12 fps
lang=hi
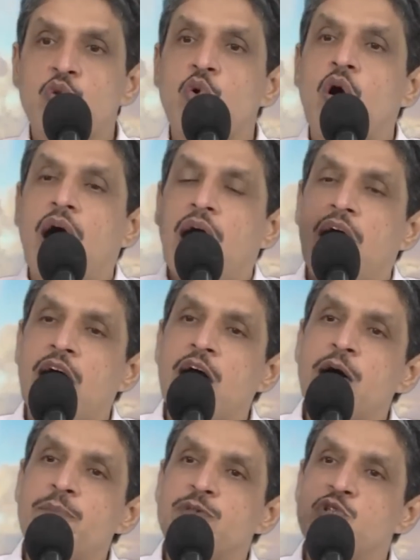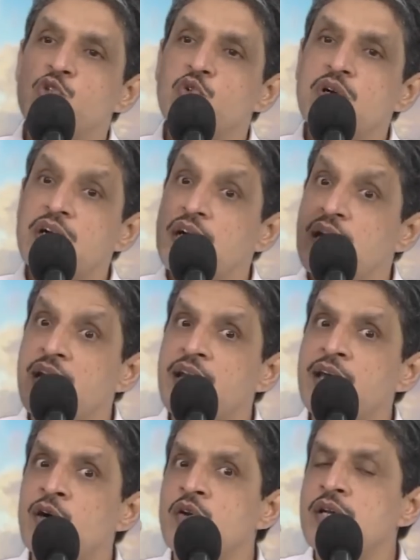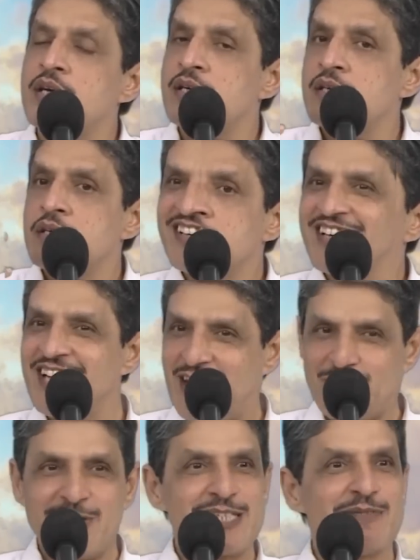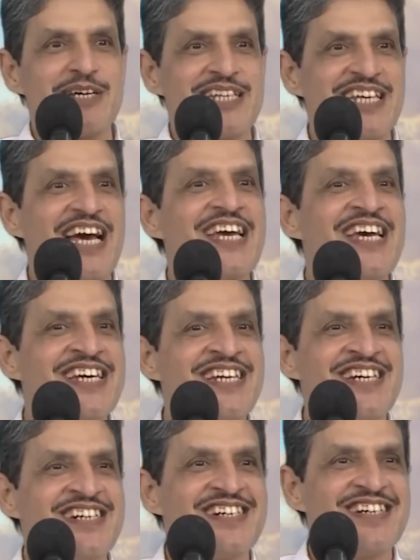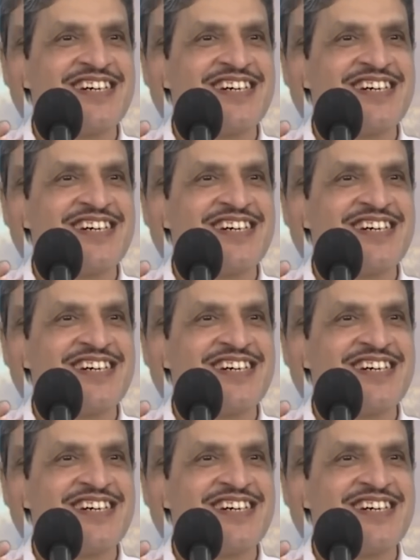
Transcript: तो आप जो कर रहे हो ना अब ये समय दिया ही है ना